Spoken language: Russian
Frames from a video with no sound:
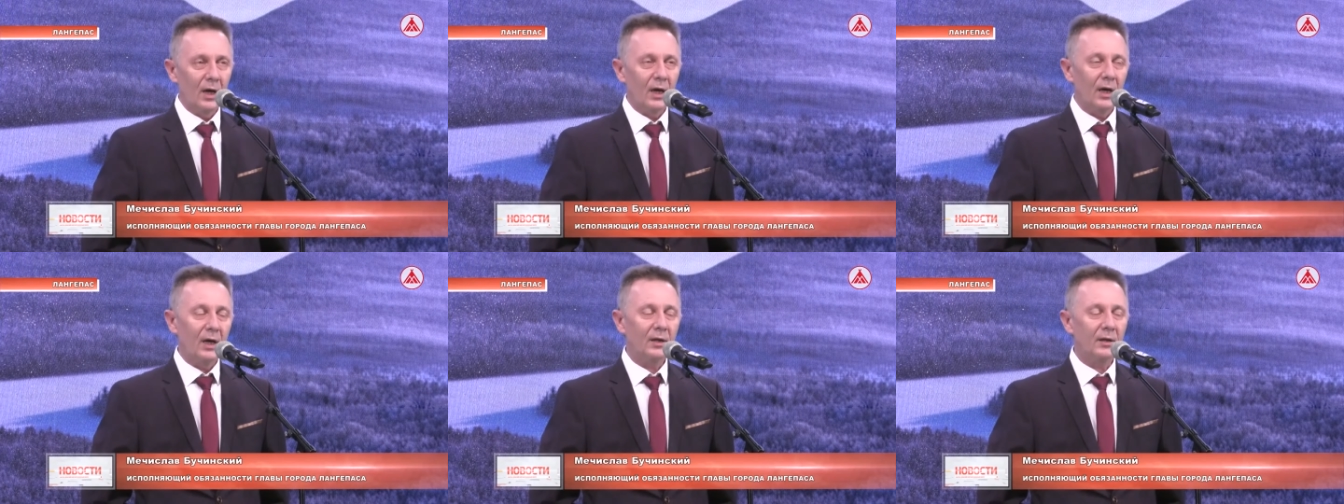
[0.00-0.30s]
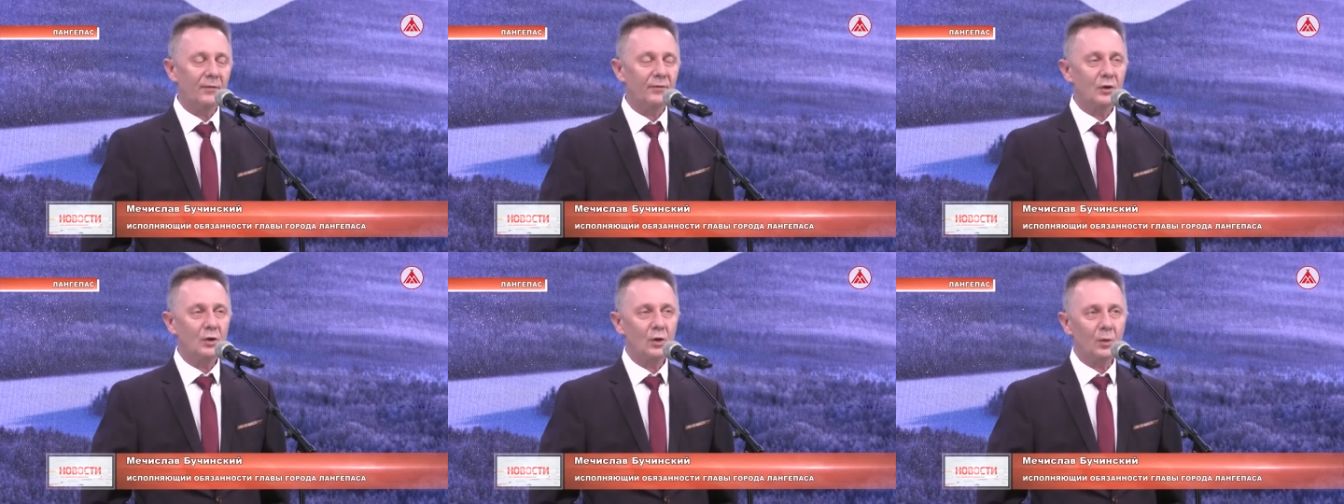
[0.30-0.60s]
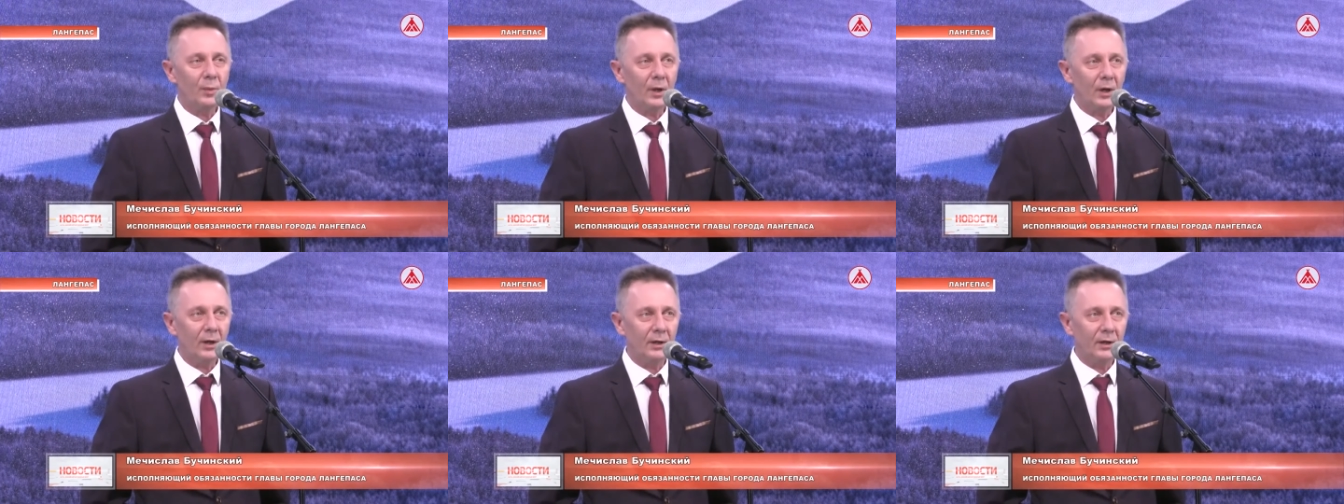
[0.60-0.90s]
И это все
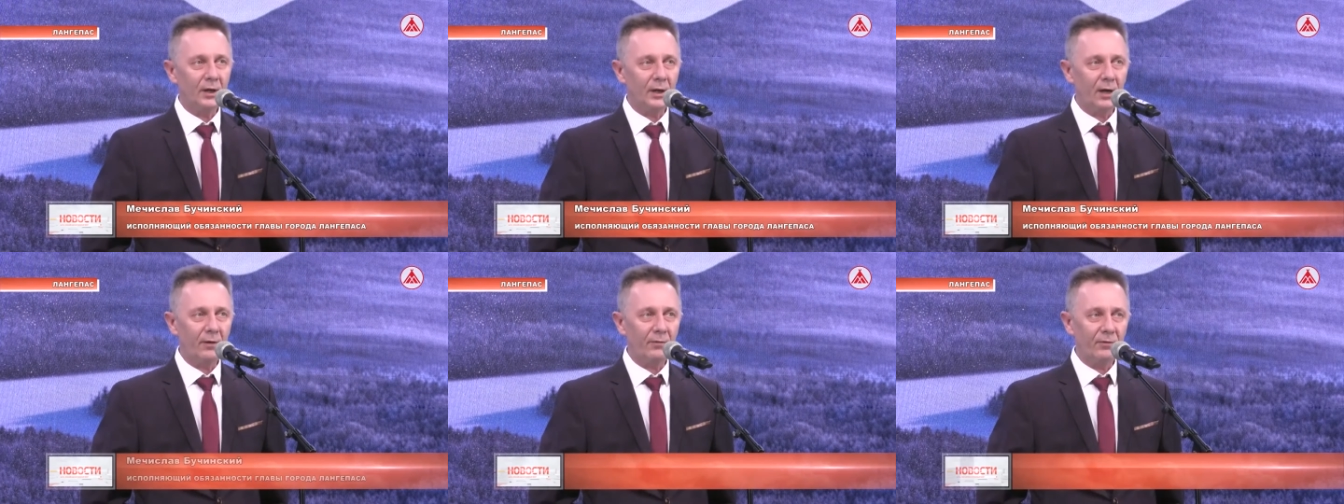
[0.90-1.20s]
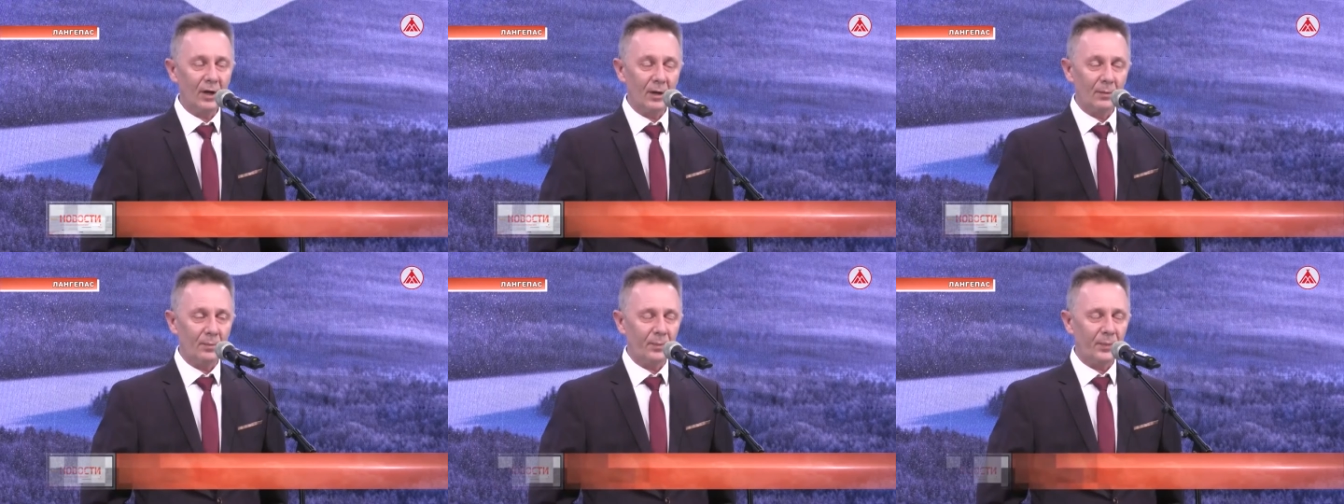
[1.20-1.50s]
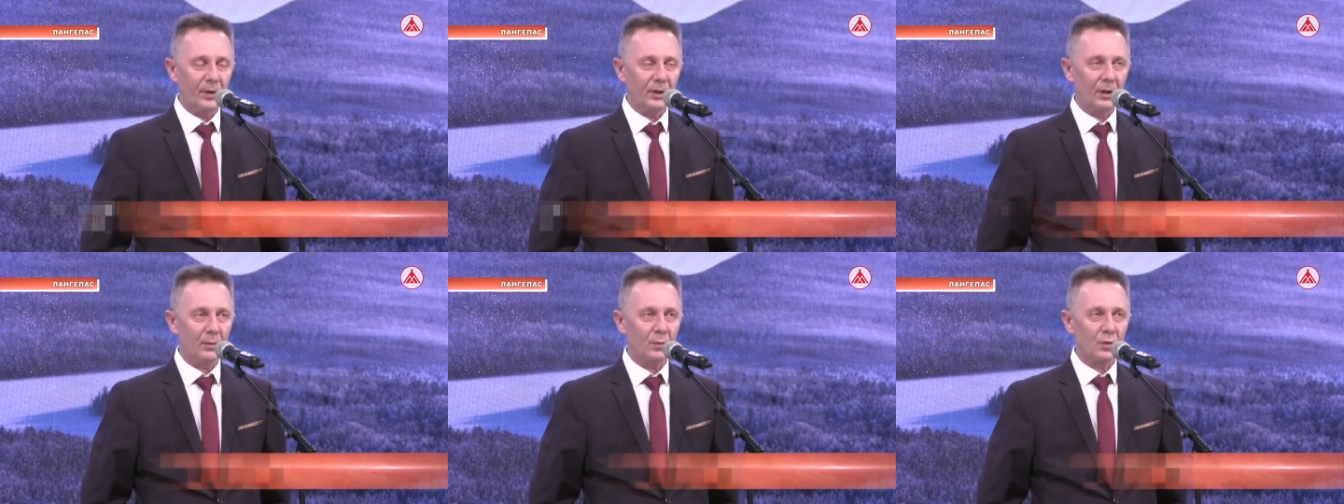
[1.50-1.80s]
благодаря вам,
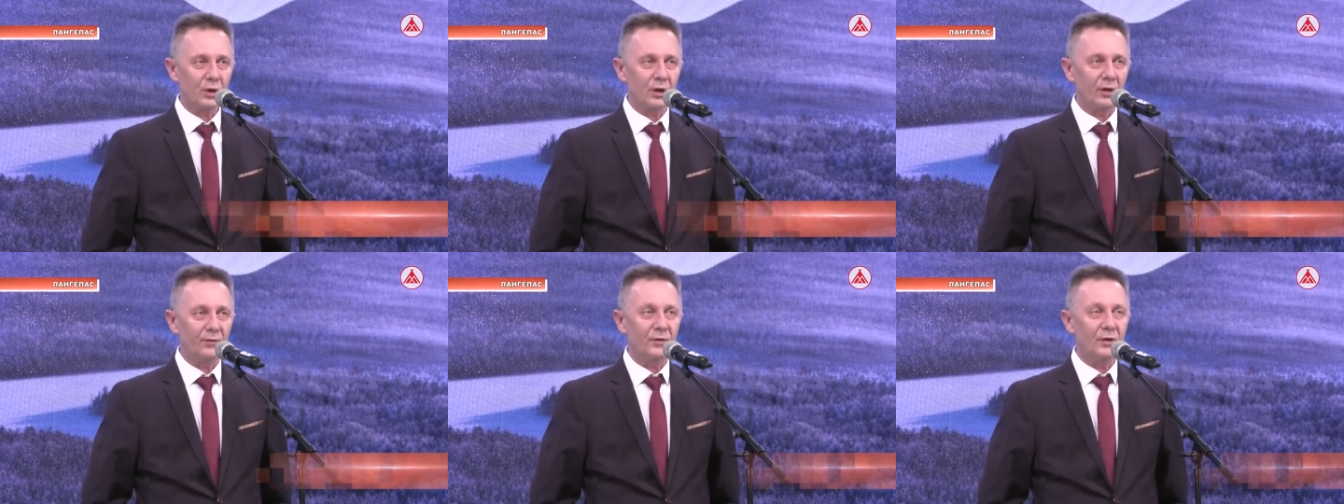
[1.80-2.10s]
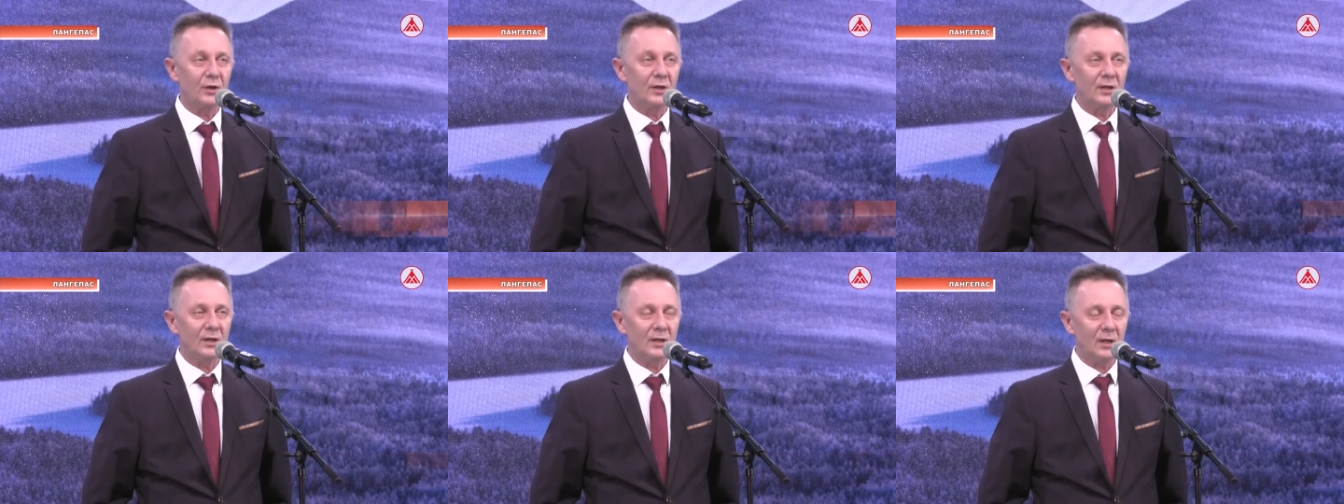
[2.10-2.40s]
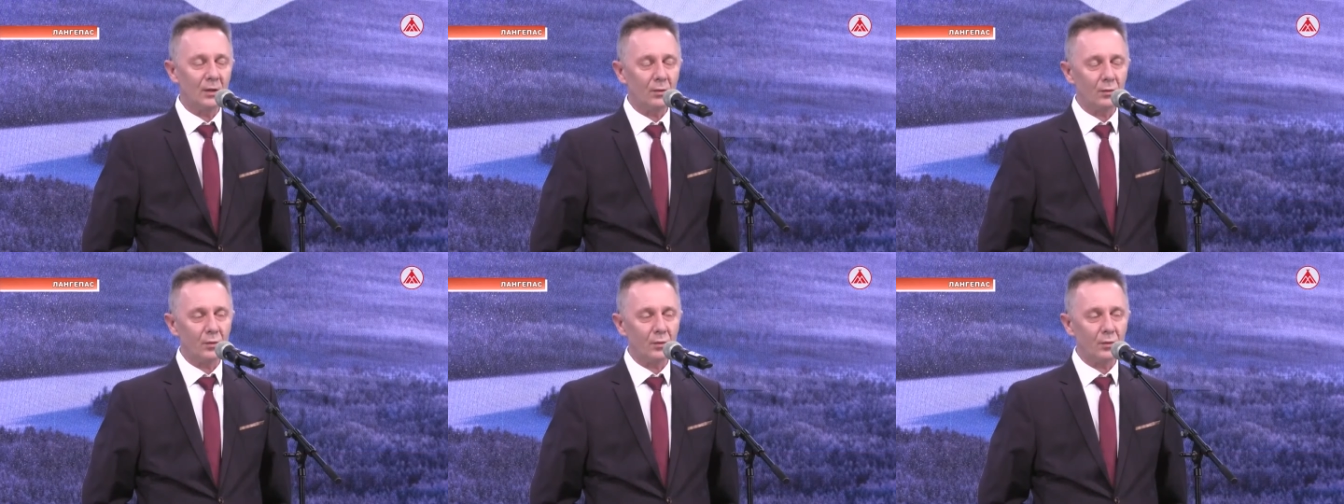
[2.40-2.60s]
потому что все